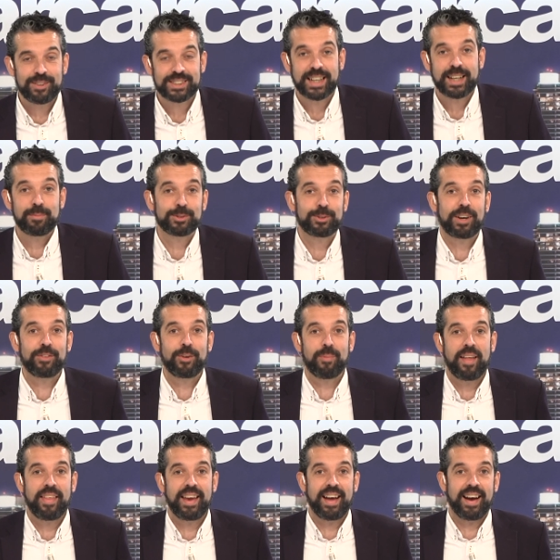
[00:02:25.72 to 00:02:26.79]
seguiremos tocando
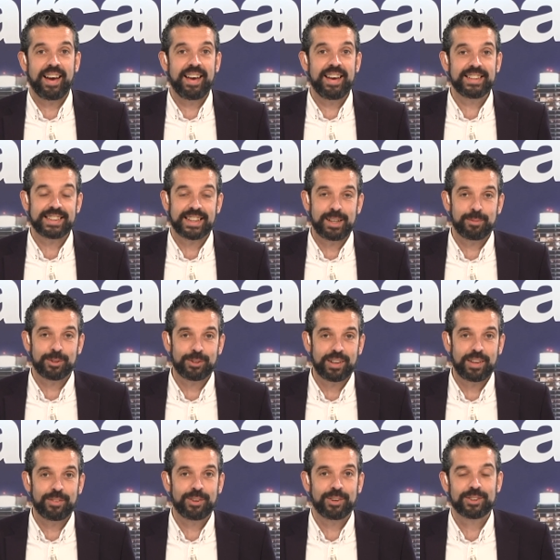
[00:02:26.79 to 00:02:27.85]
madera, ¿eh? seguiremos
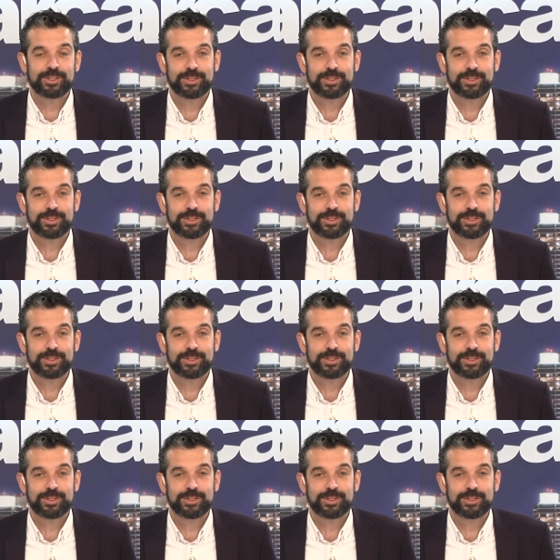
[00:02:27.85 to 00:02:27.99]
tocando,